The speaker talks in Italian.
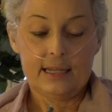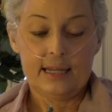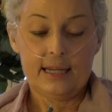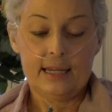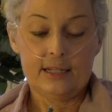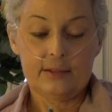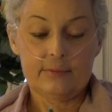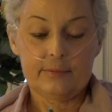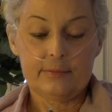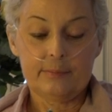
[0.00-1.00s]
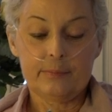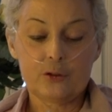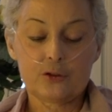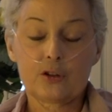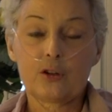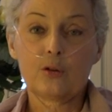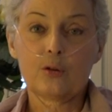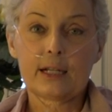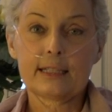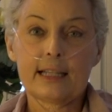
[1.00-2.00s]
e posso
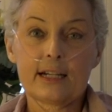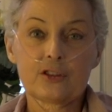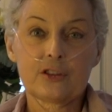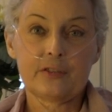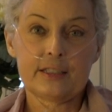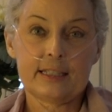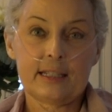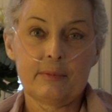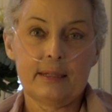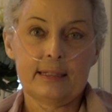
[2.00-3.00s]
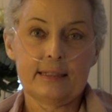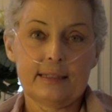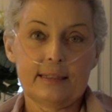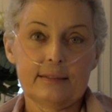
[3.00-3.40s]
ancora andarci fisicamente,